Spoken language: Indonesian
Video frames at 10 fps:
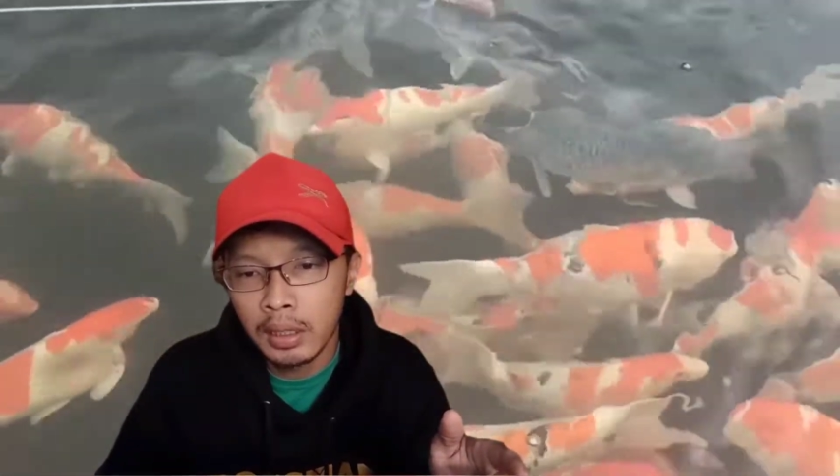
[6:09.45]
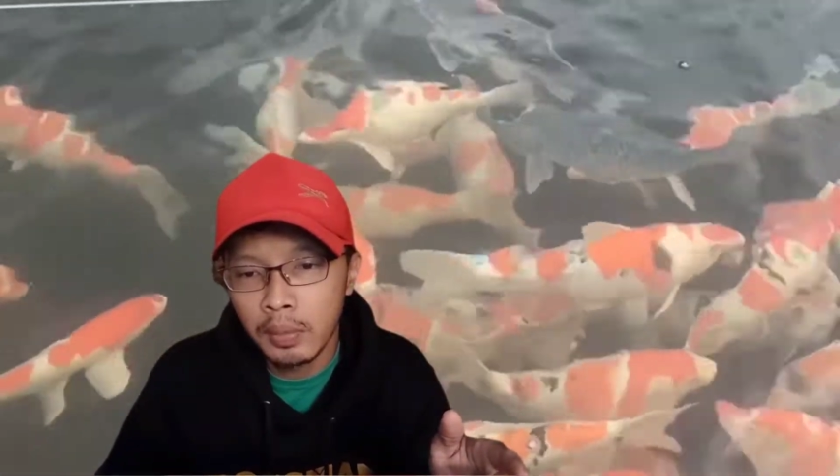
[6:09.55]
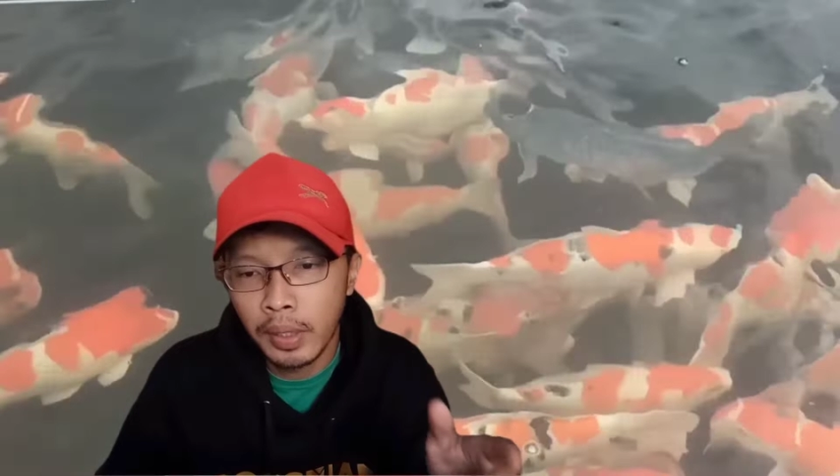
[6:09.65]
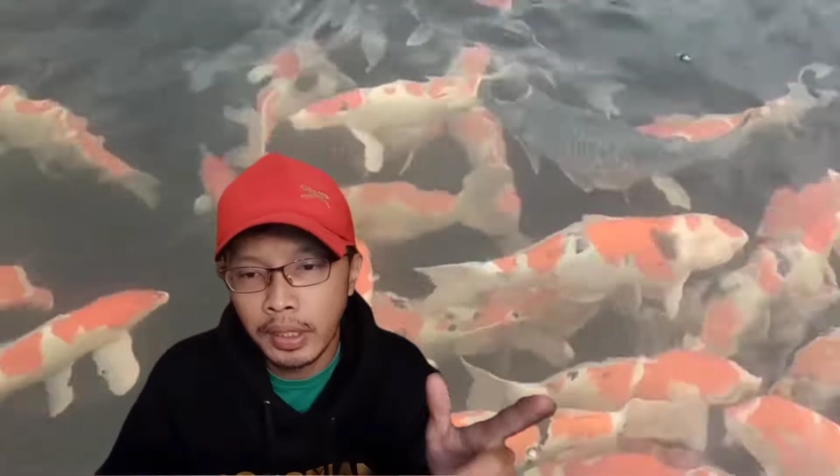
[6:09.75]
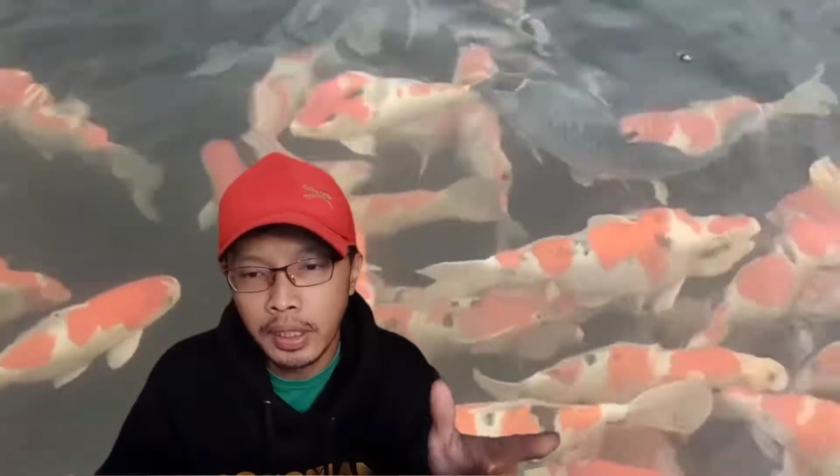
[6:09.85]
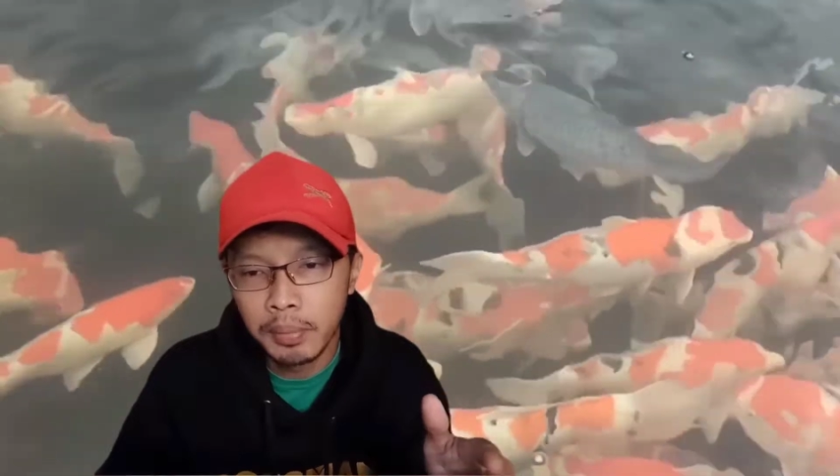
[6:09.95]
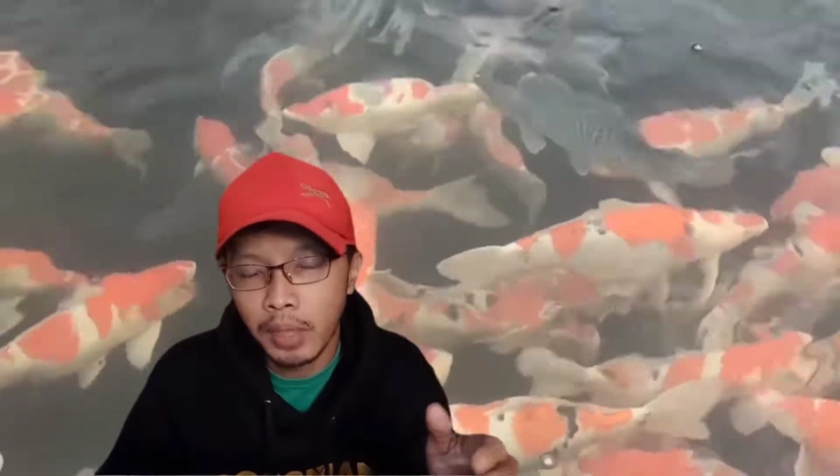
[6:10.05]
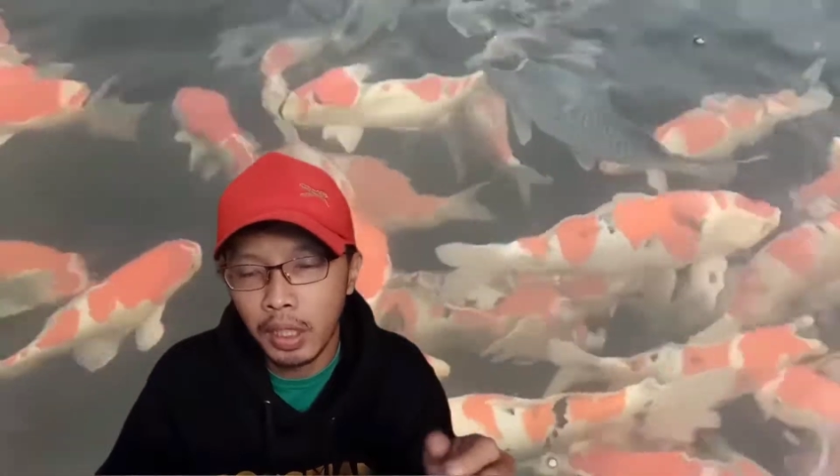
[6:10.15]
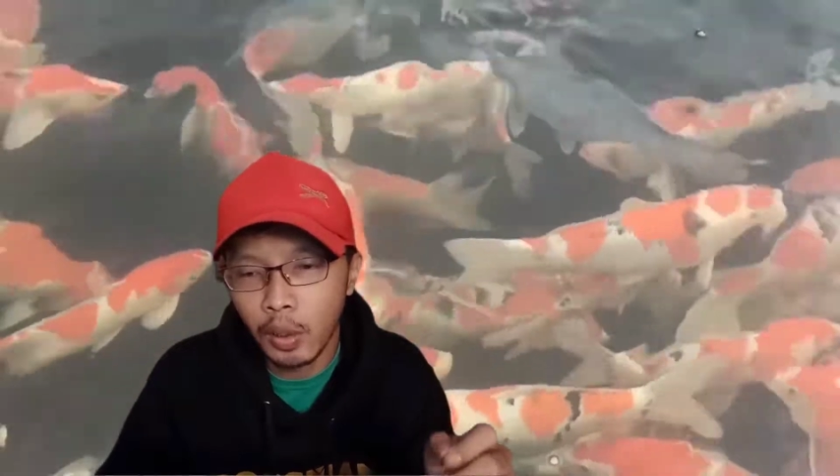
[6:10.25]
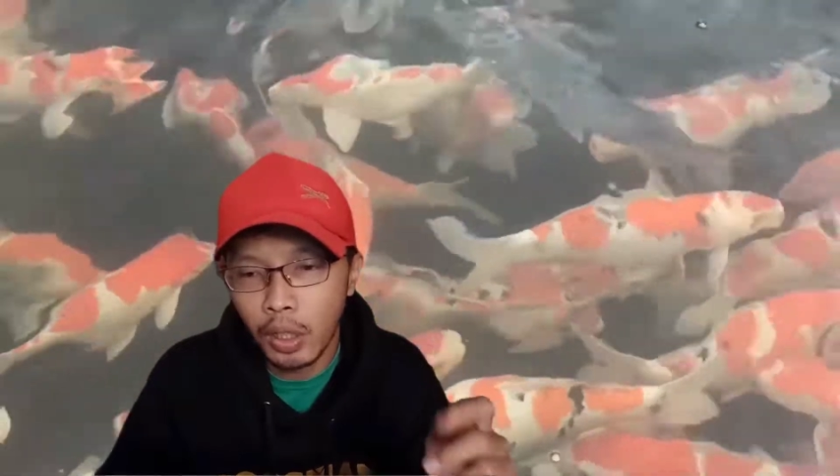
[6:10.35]
wejem
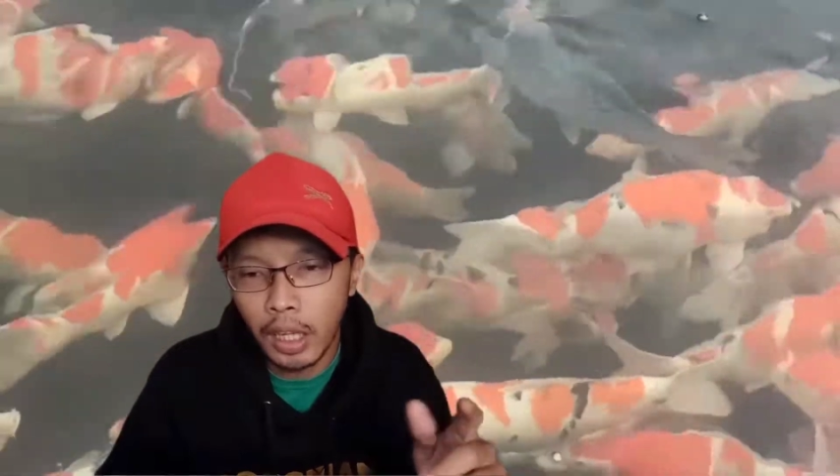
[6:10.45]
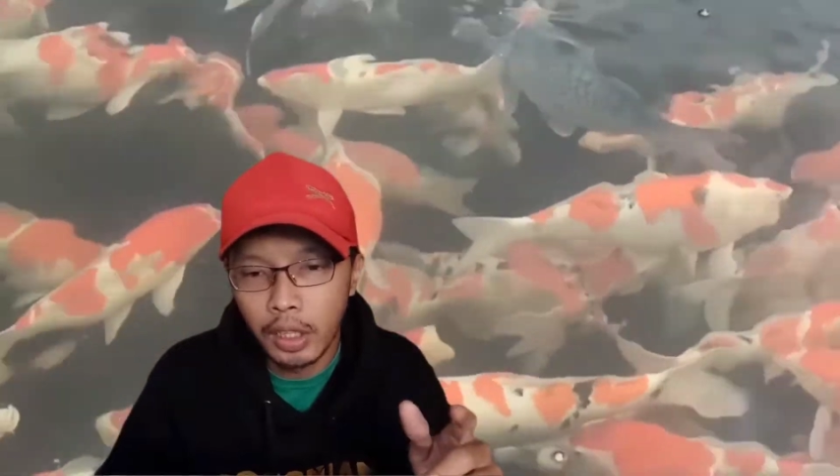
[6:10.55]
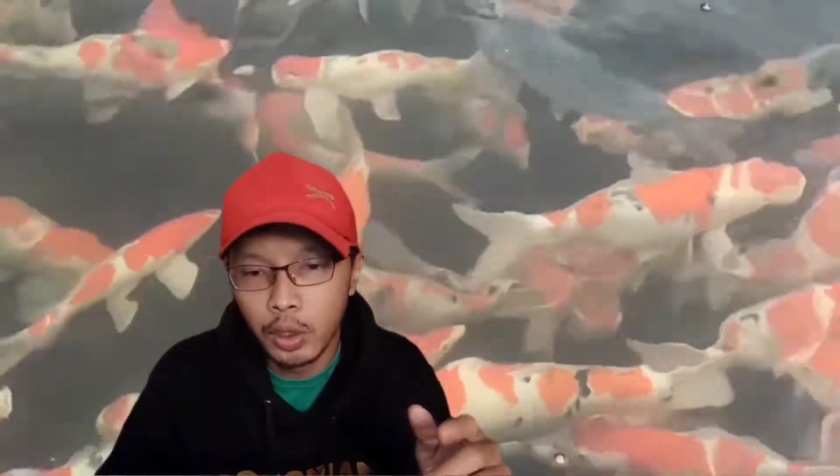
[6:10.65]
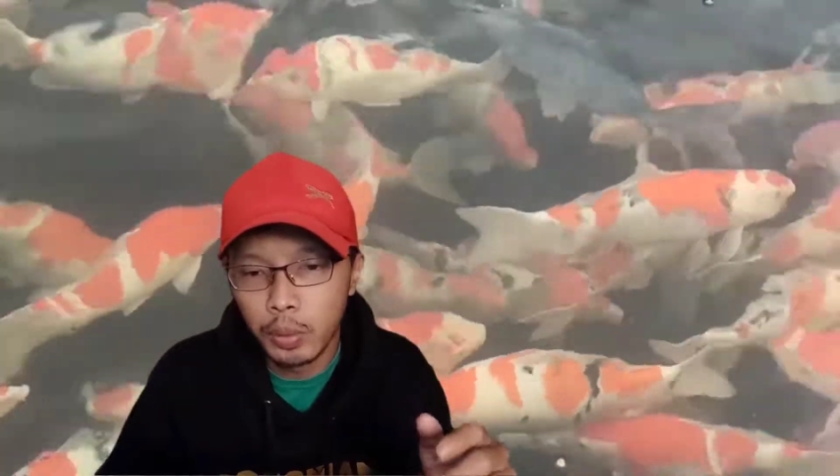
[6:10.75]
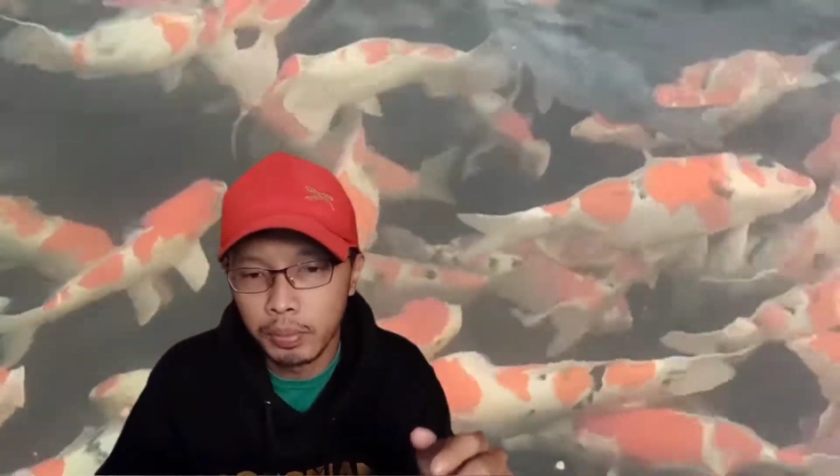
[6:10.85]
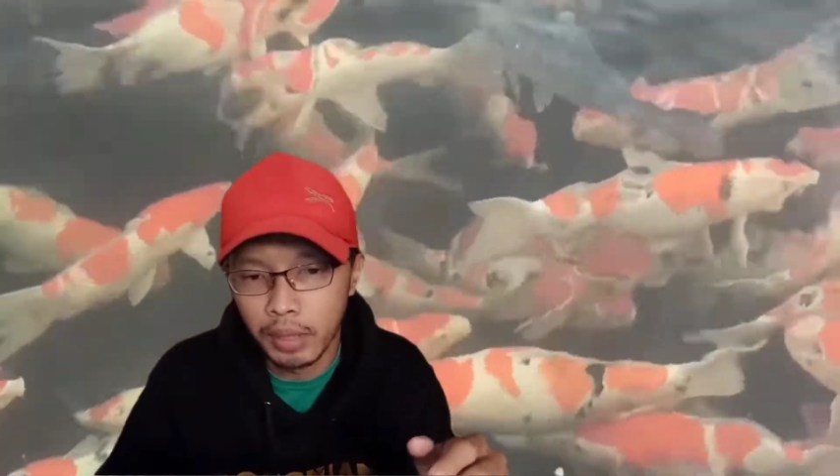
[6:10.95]
atau gandum.